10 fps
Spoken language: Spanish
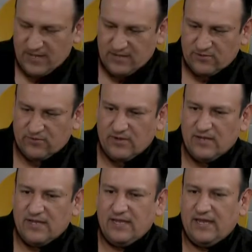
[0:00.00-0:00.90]
gobierno.
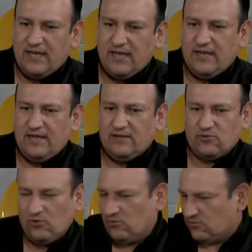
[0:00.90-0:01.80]
Eh,
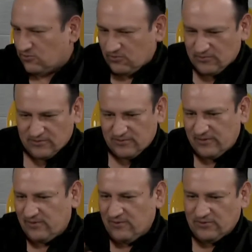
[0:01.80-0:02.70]
todos
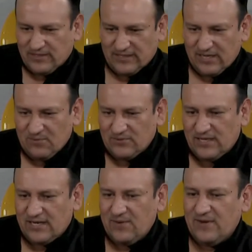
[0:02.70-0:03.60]
los que tenemos
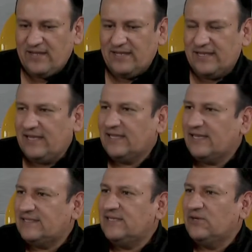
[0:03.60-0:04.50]
arriba de
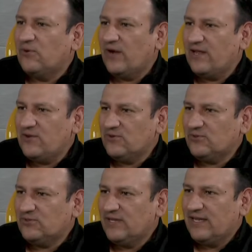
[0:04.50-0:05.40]
35
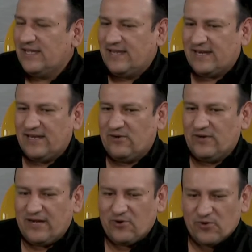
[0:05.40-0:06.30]
años
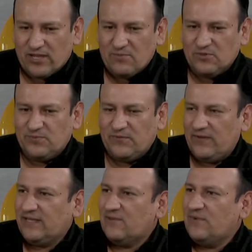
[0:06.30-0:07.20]
recordamos
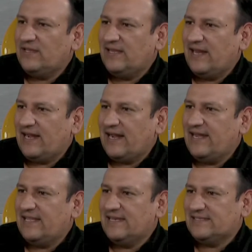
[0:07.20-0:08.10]
perfectamente la
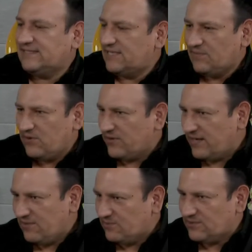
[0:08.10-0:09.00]
caída del sistema,
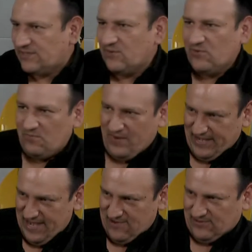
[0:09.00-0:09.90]
aunque hayamos estado muy
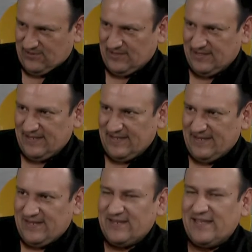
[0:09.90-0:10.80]
pequeños. En el
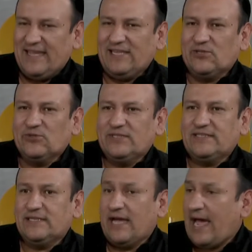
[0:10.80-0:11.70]
88.
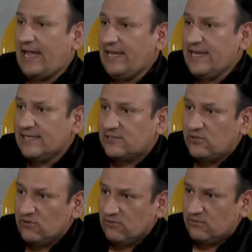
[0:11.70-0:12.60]
Entonces, ahí
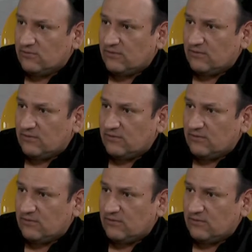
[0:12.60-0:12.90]
nació,